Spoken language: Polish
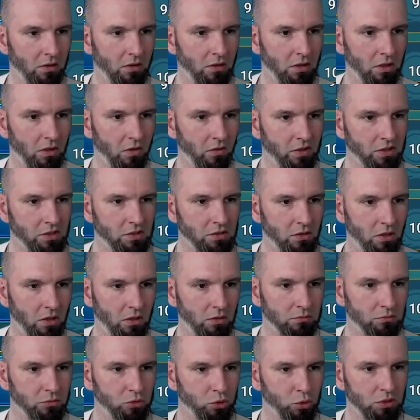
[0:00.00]
Więc o,
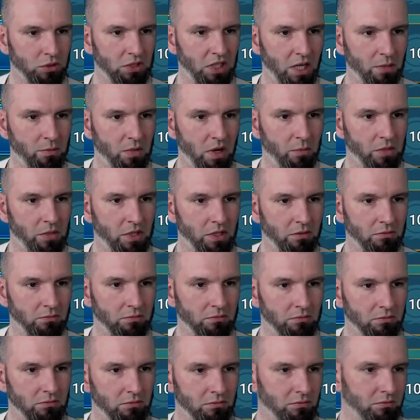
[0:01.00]
tutaj mamy,
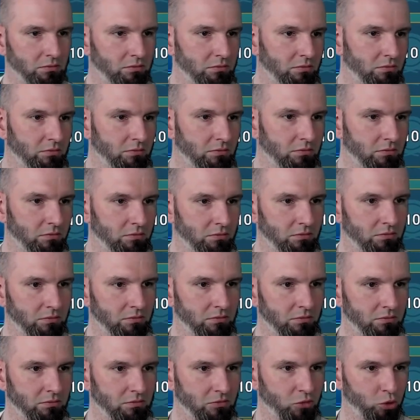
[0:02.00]

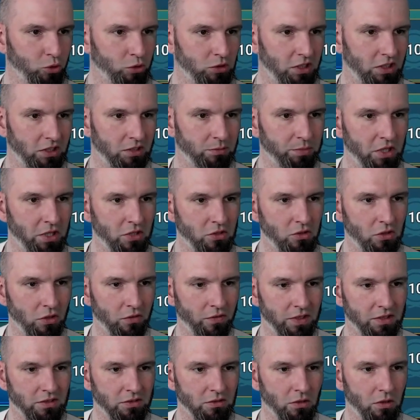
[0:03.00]
tutaj jest
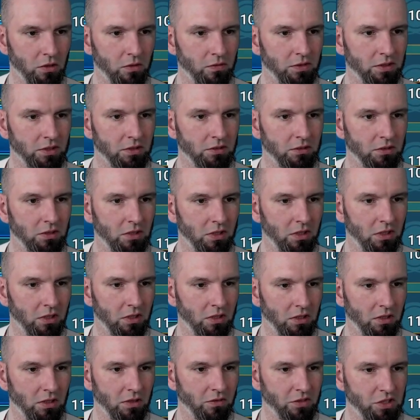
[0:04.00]
pięciogwiazdkowy,
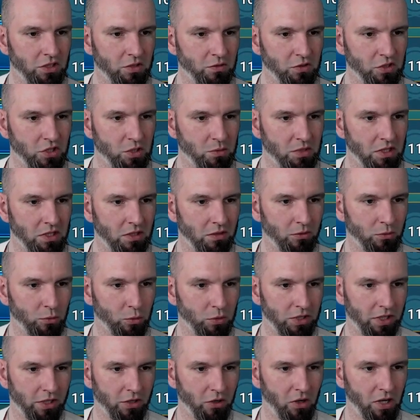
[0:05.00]
więc widzimy
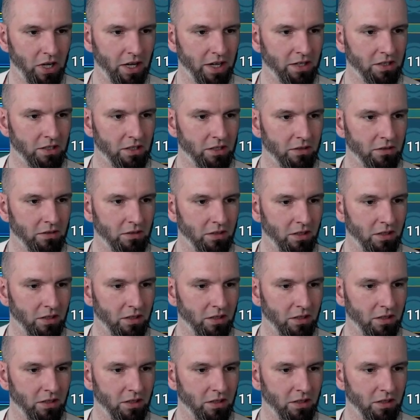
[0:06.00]
tutaj kolejny,